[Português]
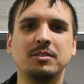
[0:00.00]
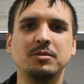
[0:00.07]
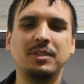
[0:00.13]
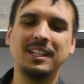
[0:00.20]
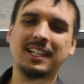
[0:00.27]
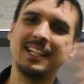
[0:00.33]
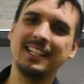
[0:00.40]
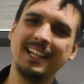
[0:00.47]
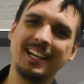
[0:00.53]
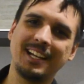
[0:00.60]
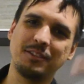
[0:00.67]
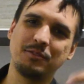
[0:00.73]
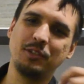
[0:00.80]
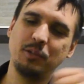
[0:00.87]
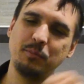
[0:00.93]
Fala
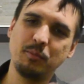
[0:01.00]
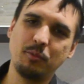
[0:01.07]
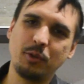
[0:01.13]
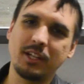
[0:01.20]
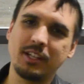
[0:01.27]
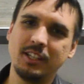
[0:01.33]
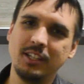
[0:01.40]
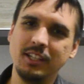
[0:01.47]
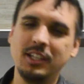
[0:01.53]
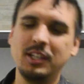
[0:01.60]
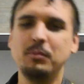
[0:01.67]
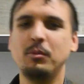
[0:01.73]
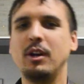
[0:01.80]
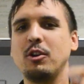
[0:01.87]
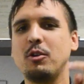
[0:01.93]
galera, Felipe Moura aqui e
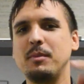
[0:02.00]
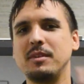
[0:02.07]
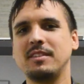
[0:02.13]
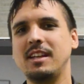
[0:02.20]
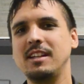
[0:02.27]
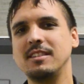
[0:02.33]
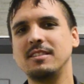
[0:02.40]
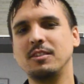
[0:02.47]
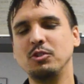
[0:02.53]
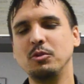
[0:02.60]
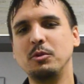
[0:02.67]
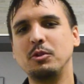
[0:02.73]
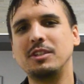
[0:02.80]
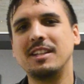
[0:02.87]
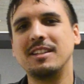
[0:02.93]
bora começar a edição
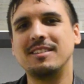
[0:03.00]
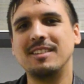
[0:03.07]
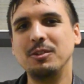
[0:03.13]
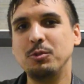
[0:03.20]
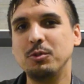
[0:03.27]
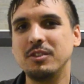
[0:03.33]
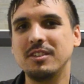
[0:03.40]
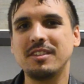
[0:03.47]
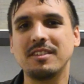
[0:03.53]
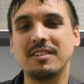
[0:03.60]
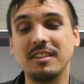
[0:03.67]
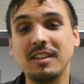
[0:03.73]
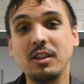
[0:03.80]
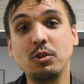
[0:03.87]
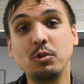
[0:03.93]
número
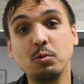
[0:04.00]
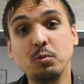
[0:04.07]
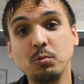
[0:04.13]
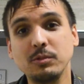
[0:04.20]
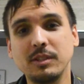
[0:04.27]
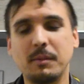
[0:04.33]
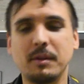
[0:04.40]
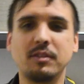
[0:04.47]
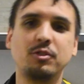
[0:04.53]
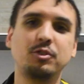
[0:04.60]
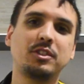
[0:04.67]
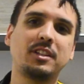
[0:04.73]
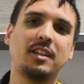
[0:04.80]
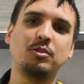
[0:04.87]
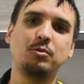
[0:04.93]
361 da Brasil
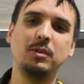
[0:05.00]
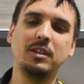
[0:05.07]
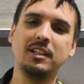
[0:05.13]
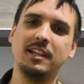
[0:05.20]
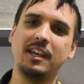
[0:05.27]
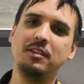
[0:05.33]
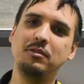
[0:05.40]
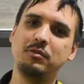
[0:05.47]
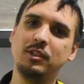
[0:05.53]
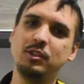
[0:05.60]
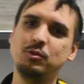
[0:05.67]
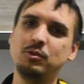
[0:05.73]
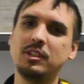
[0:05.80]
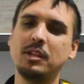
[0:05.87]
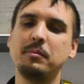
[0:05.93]
JS Weekly em
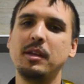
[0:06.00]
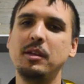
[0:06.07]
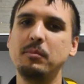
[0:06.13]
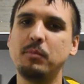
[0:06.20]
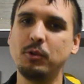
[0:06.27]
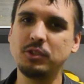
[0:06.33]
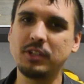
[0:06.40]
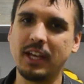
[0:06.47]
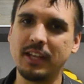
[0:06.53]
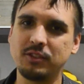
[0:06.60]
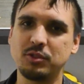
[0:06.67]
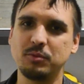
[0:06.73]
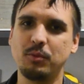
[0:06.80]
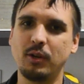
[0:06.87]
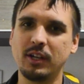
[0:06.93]
vídeo e também em
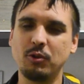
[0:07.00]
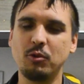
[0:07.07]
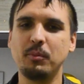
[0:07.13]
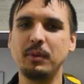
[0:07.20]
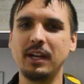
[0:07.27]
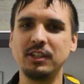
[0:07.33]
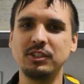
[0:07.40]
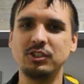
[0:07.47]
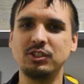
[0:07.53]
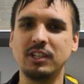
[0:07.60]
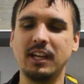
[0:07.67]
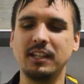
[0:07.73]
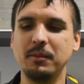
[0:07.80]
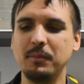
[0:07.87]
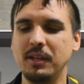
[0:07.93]
podcast. Bora acompanhar a gente
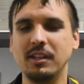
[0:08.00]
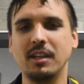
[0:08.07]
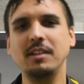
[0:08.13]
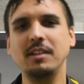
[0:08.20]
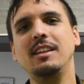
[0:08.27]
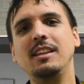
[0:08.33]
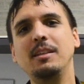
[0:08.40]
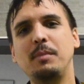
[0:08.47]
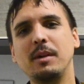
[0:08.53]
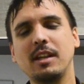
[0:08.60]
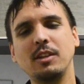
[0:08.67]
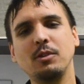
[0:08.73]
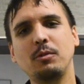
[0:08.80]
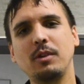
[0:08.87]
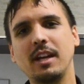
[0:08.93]
lá também, E para
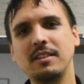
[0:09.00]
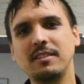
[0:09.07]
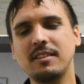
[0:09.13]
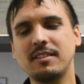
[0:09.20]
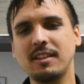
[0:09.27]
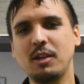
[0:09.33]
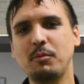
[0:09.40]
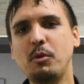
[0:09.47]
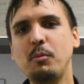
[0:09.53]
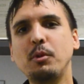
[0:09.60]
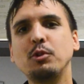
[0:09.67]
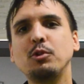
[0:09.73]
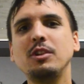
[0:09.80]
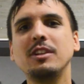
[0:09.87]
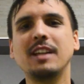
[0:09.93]
quem não conhece, essa aqui é uma
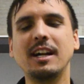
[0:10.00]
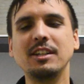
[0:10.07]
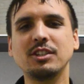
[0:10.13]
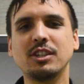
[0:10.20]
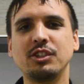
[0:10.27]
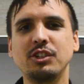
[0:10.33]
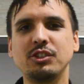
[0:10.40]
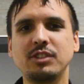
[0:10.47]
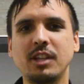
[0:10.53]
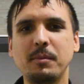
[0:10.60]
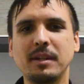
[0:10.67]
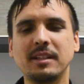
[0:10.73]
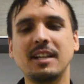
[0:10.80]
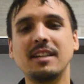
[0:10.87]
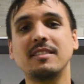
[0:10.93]
oportunidade que a gente tem
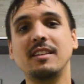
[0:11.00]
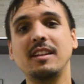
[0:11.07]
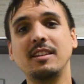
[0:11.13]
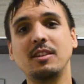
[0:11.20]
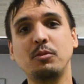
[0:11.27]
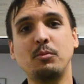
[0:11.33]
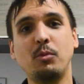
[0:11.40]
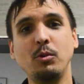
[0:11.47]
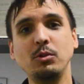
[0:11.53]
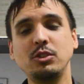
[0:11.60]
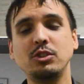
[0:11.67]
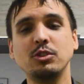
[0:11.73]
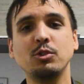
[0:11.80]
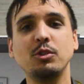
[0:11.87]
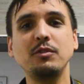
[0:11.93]
para trazer então um monte
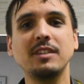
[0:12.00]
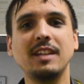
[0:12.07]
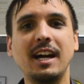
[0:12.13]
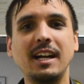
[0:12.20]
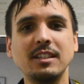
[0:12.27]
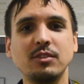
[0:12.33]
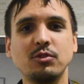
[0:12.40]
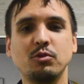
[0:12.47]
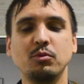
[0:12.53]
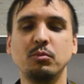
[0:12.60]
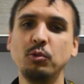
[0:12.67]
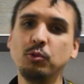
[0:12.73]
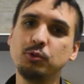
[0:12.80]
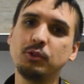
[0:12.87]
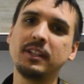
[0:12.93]
de novidades do
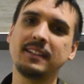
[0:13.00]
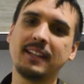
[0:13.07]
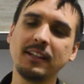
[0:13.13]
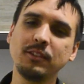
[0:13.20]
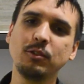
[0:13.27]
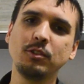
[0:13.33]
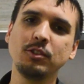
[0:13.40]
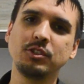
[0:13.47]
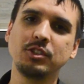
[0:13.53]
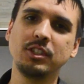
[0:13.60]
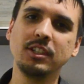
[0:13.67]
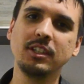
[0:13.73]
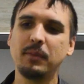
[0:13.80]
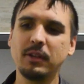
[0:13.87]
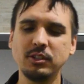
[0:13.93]
mundo da
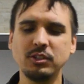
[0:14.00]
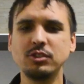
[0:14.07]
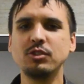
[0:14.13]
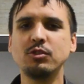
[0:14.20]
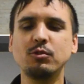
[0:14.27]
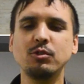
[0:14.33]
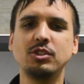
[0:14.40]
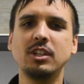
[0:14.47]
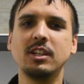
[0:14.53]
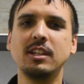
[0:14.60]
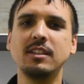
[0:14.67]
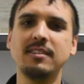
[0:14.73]
tecnologia para a gente discutir aqui